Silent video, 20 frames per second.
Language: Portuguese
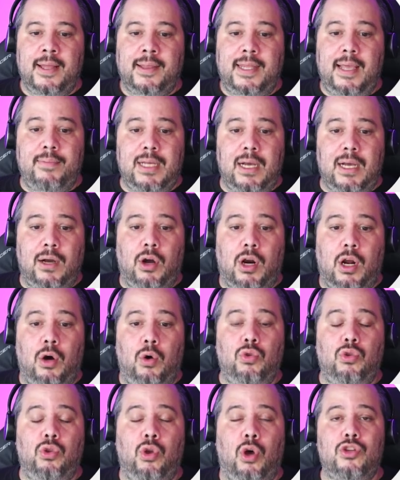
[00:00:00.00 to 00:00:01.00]
Temos agora
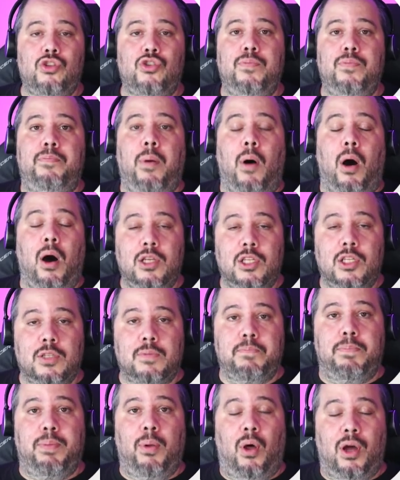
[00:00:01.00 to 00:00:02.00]
o nosso box
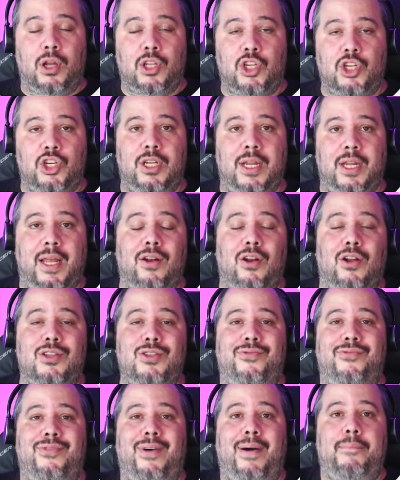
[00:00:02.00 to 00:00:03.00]
plot, né? O
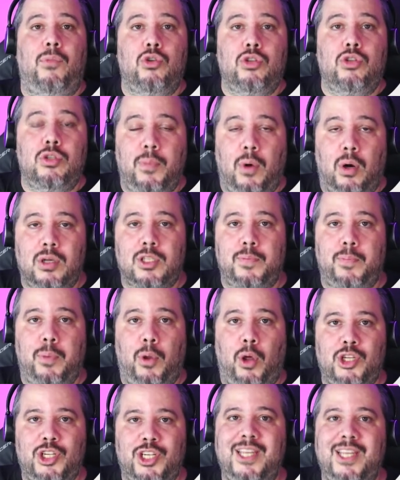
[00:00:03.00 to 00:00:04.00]
nosso famoso box
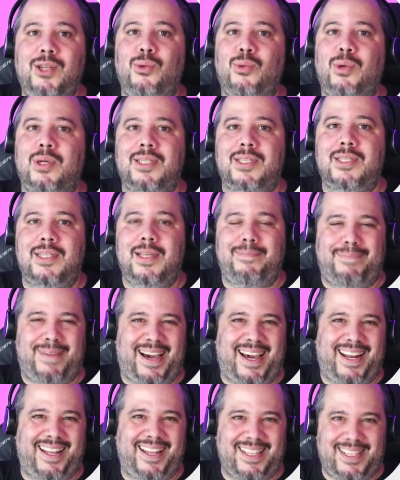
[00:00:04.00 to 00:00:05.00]
plot que nunca se
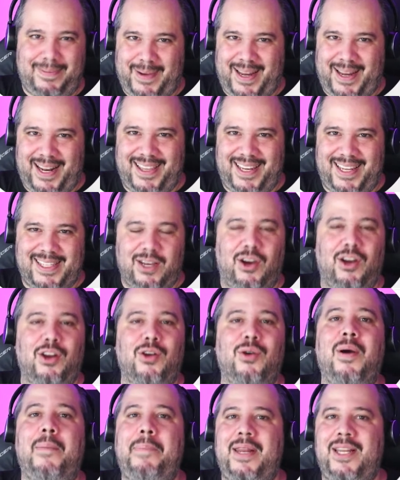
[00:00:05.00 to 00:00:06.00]
separa da separatriz. Agora
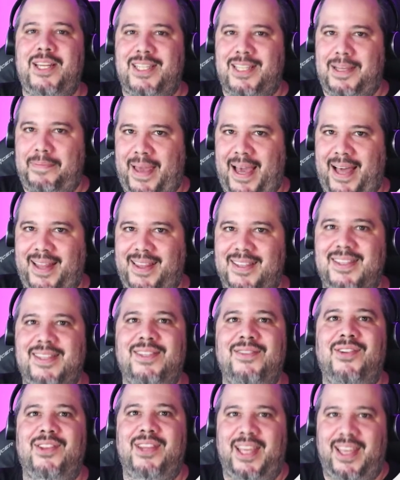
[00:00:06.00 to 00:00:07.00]
que eu aprendi essa piada, vocês
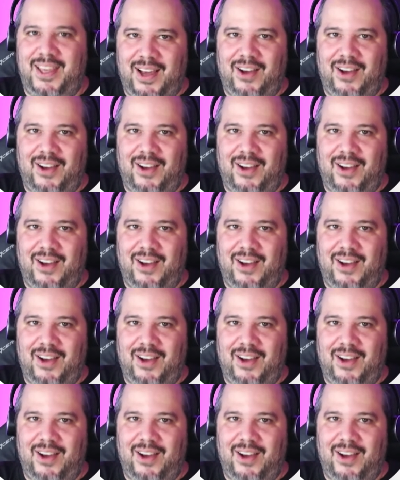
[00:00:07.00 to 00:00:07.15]
vão ter que